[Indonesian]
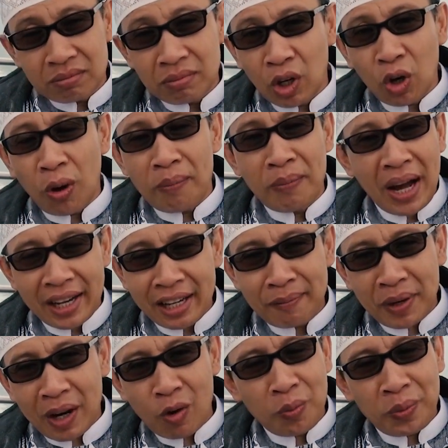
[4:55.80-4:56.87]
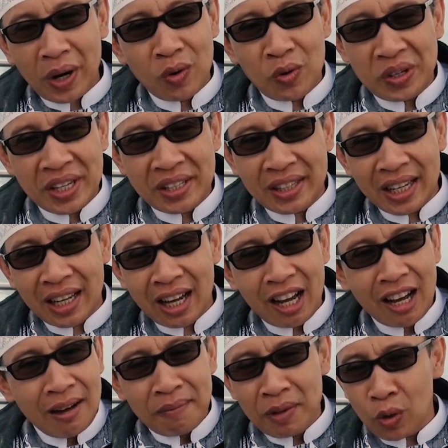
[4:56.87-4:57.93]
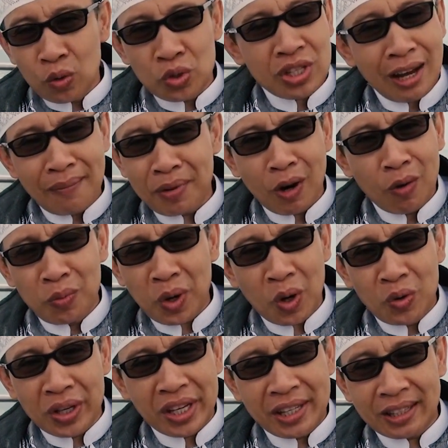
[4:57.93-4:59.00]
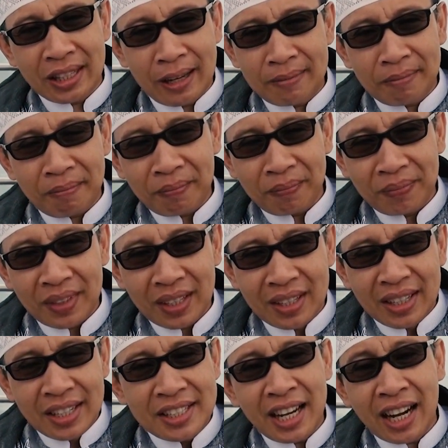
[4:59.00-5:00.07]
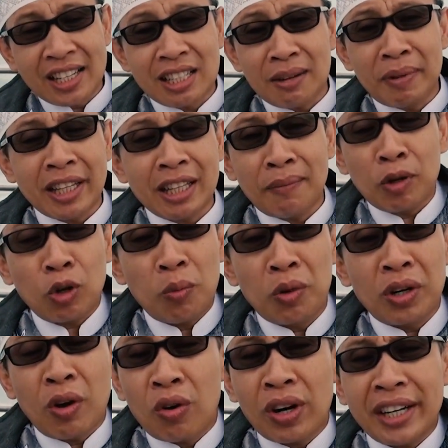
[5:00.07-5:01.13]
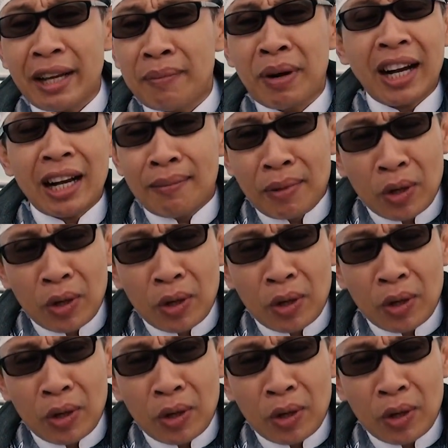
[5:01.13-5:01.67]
melombangi perahu-perahu kita, merusak perahu-perahu kita. Jangan sampai kita berkumpul orang yang bakal